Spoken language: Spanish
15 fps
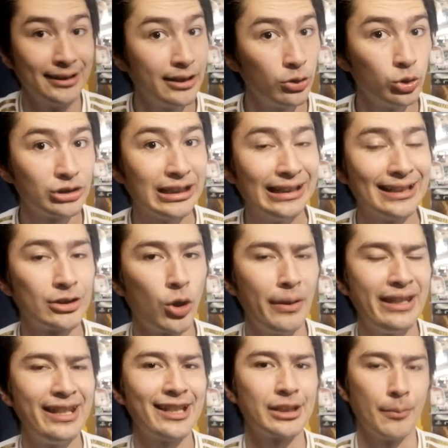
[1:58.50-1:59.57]
Si te gustan las
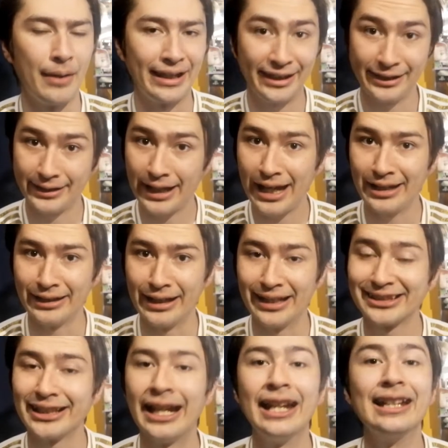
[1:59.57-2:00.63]
comedias
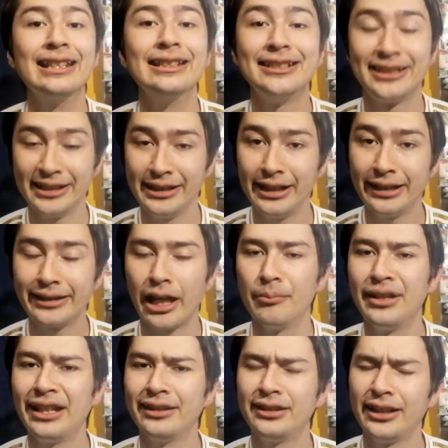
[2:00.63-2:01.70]
mexicanas, el cine
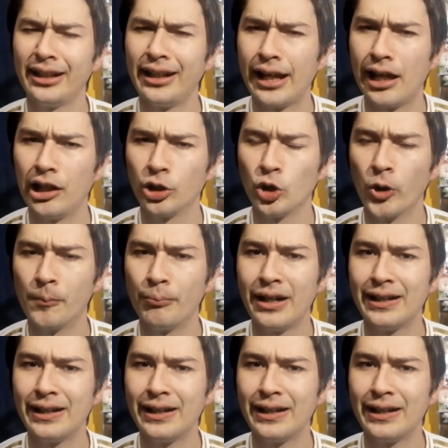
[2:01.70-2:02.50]
también tiene algo